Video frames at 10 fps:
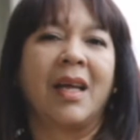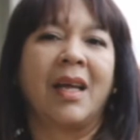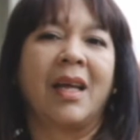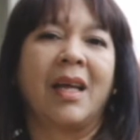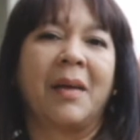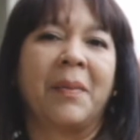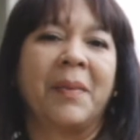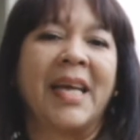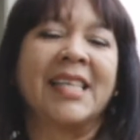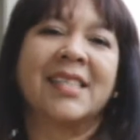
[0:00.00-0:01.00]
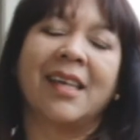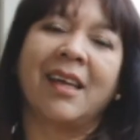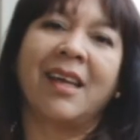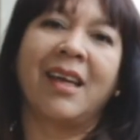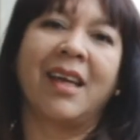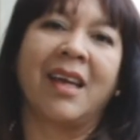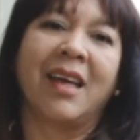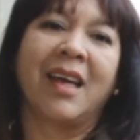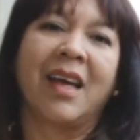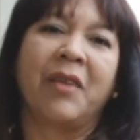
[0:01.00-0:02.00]
esa eh, ese
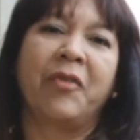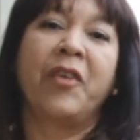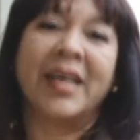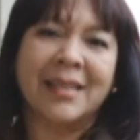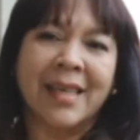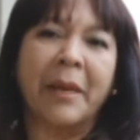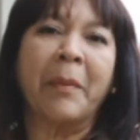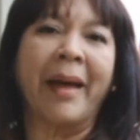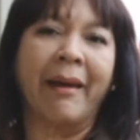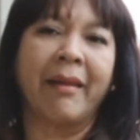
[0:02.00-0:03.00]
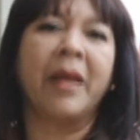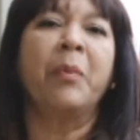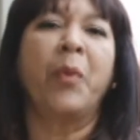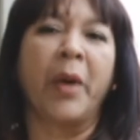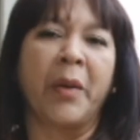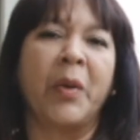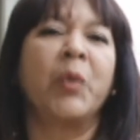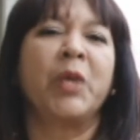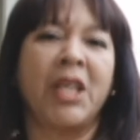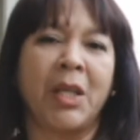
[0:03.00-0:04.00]
Fuerza Armada y
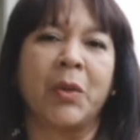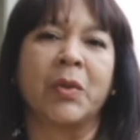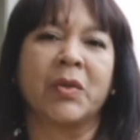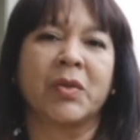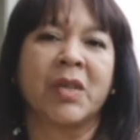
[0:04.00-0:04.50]
pueblo unidos.